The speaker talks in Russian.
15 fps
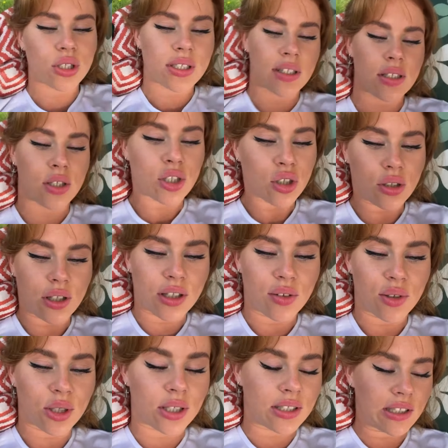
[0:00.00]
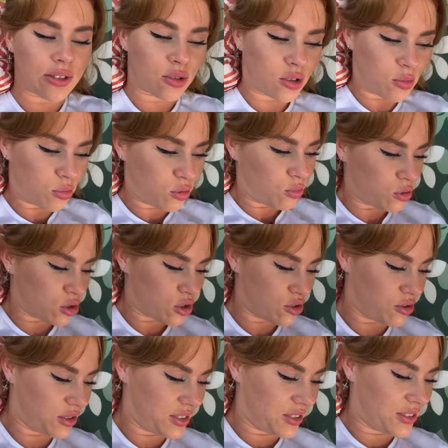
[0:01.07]
он уже сказал, что она от него отказалась, он не будет
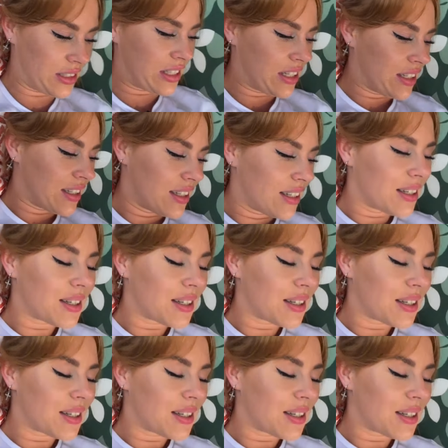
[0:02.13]
больше ничего делать.